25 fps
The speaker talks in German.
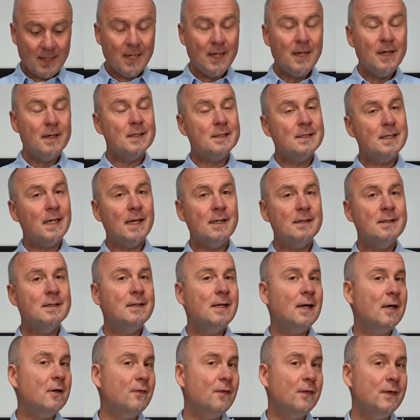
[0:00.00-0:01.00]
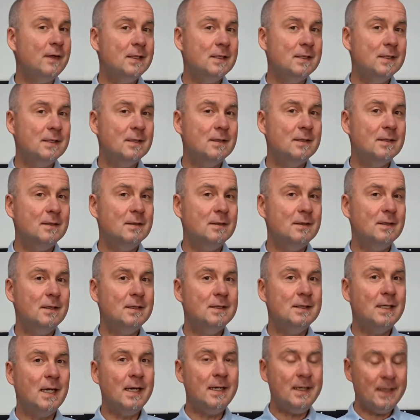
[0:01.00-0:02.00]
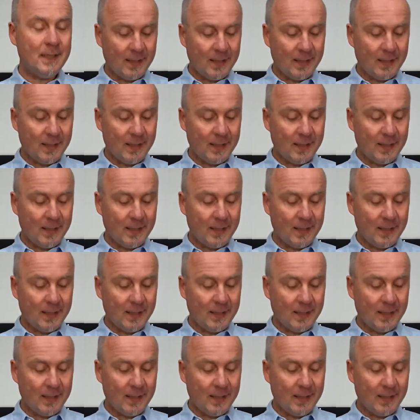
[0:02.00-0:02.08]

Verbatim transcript: Das Erntedankfest ist eine